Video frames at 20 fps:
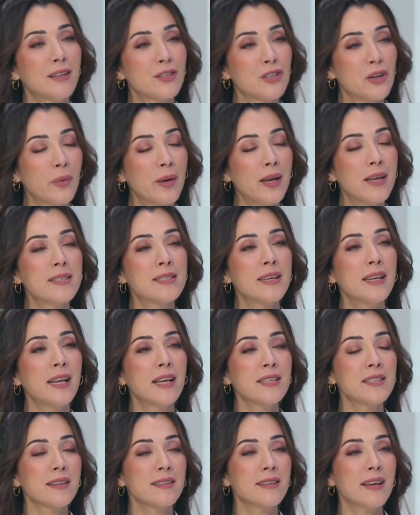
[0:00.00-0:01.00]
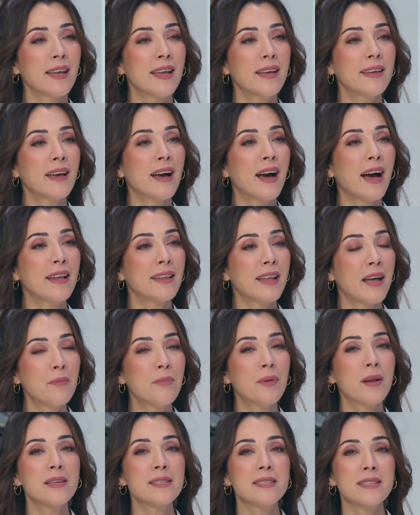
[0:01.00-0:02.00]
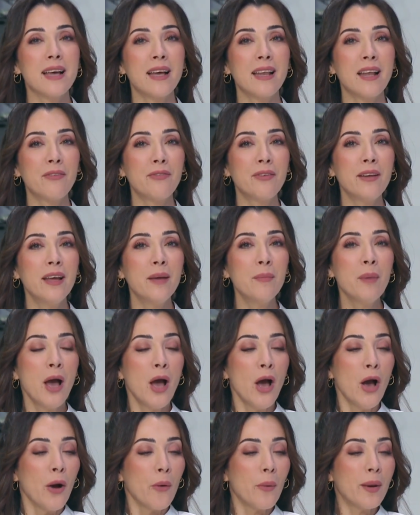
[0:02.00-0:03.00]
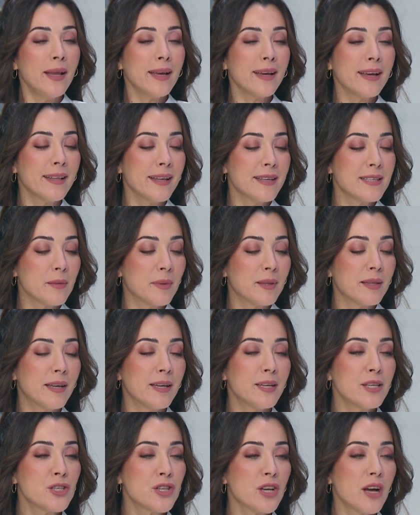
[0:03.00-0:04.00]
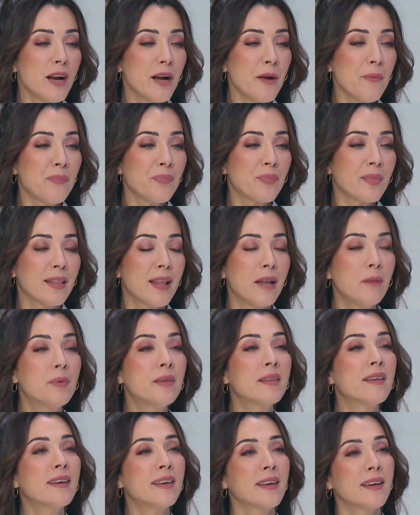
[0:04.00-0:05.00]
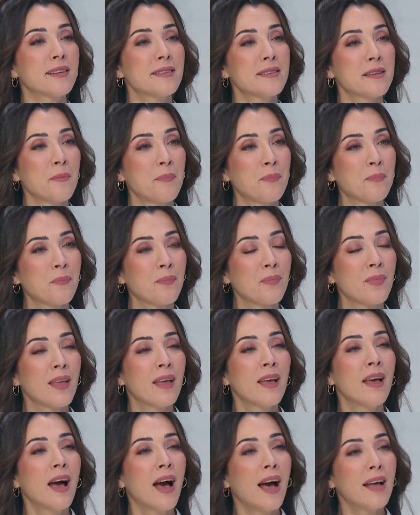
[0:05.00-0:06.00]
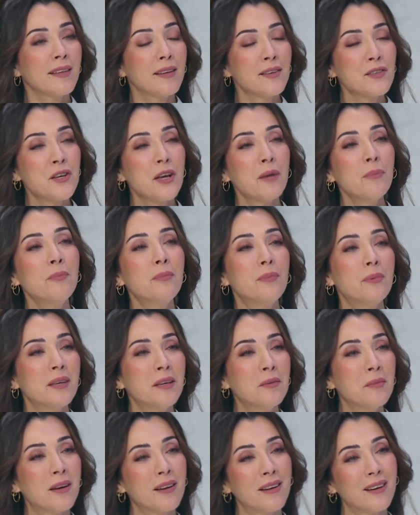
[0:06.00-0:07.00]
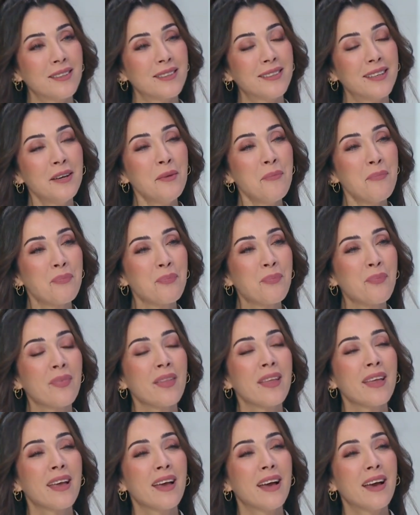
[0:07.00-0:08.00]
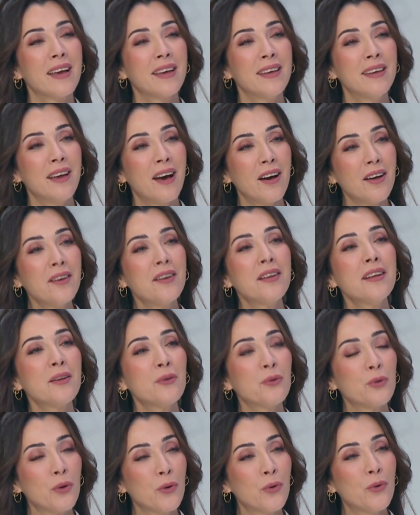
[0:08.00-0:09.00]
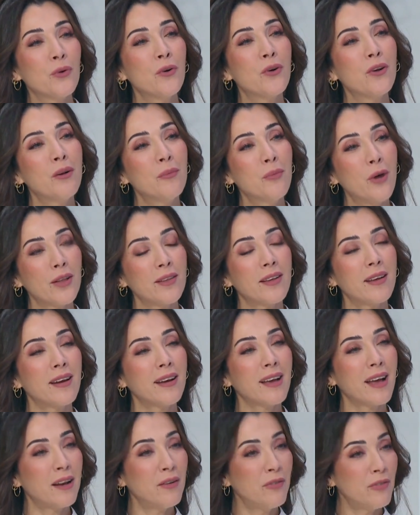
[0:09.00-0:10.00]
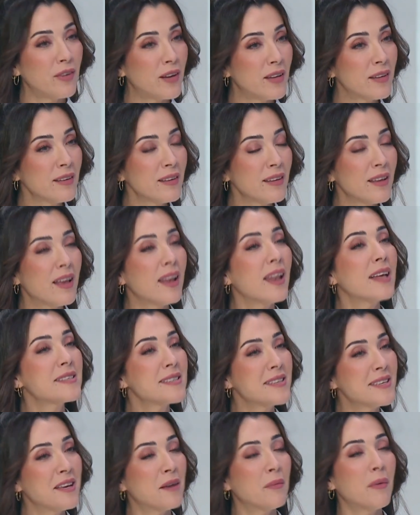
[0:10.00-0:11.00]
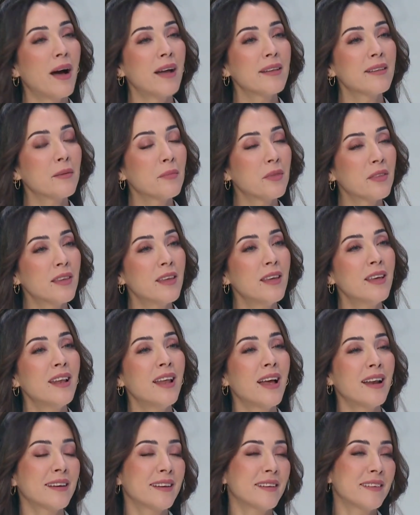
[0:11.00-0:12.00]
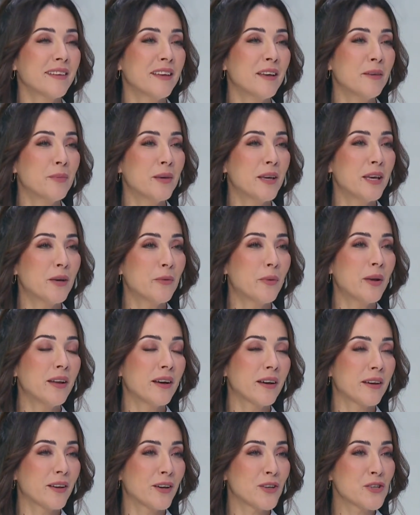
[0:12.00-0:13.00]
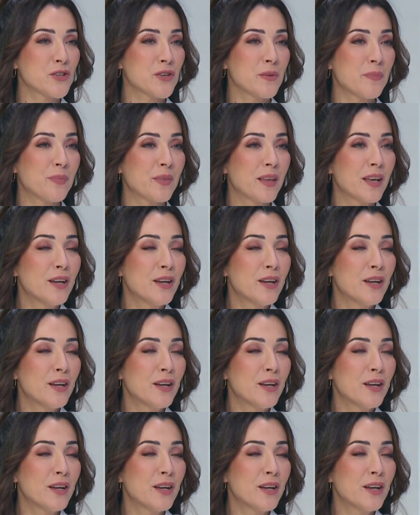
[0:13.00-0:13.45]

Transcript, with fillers: عن الجوائز اللي حصلت عليها عن ابرز الافلام ولكن اذا بدي ارجع للبدايات حتى شاب اماراتي يقرر دخول معترك الفن لا سيما التمثيل الكتابه والاخراج